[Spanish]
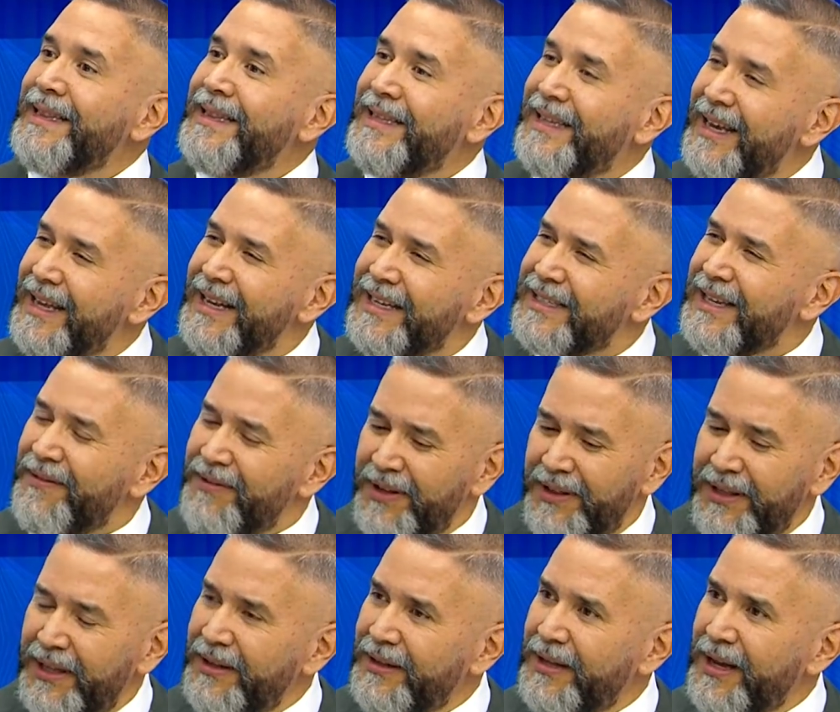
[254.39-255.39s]
tiene esa
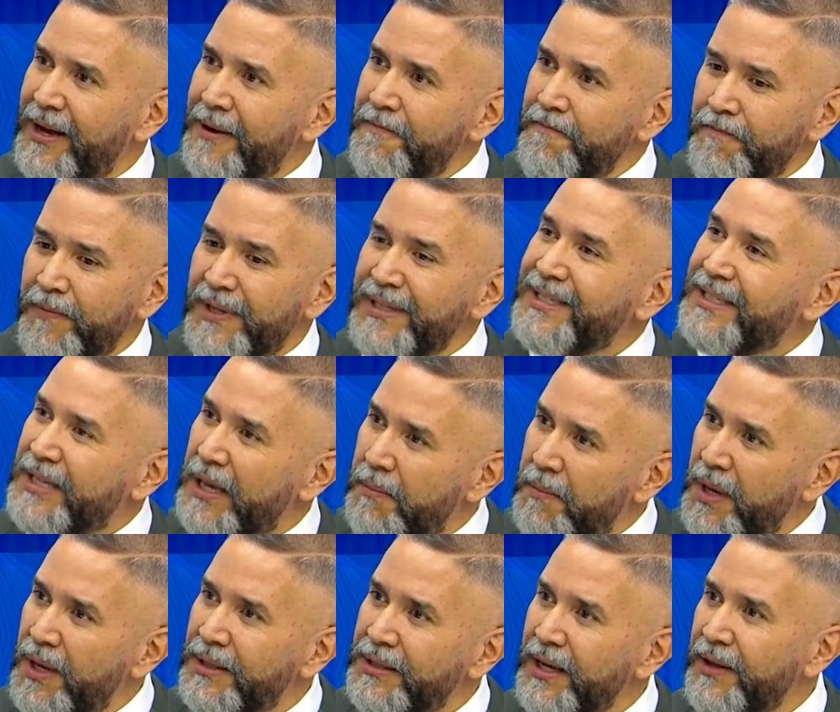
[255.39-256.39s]
bendita
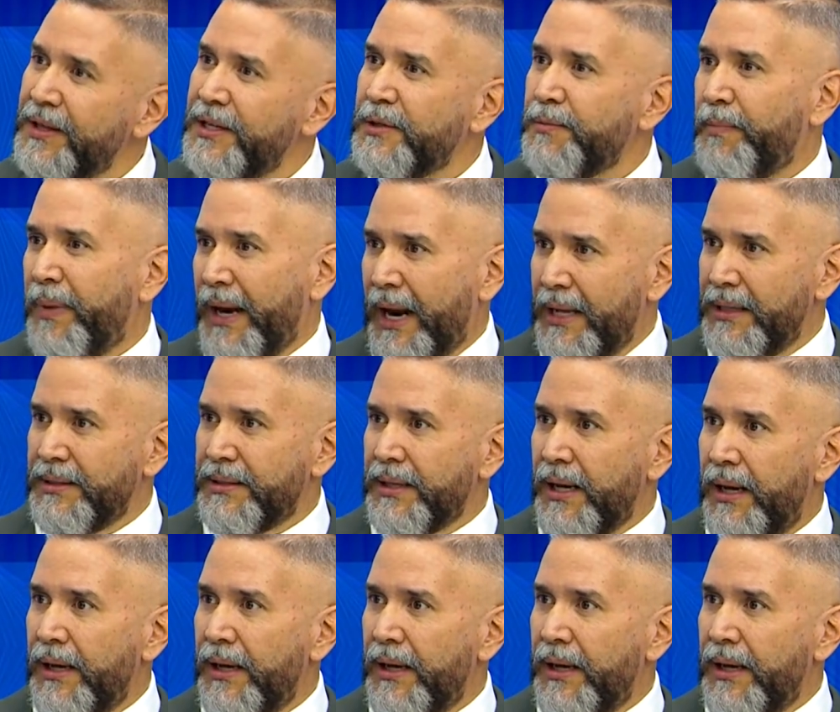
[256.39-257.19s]
semilla de esperanza.